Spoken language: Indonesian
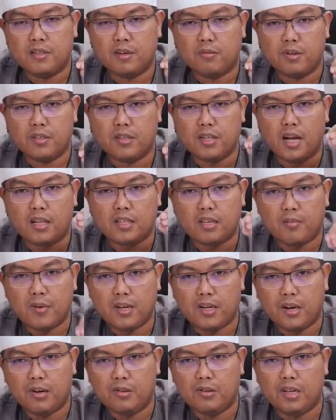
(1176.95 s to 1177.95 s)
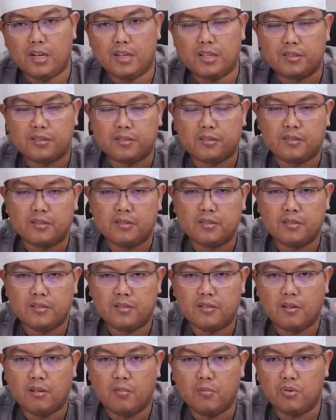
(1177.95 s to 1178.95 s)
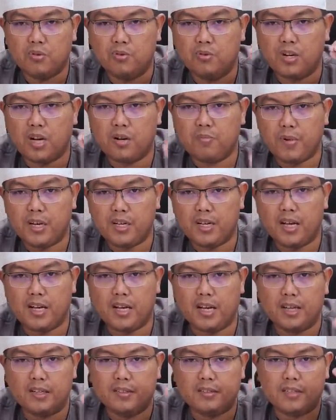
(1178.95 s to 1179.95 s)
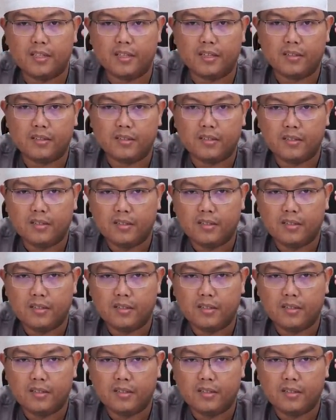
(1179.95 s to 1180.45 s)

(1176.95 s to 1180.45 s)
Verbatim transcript: kemudian taat kepada Allah, menundukkan pandangan ya.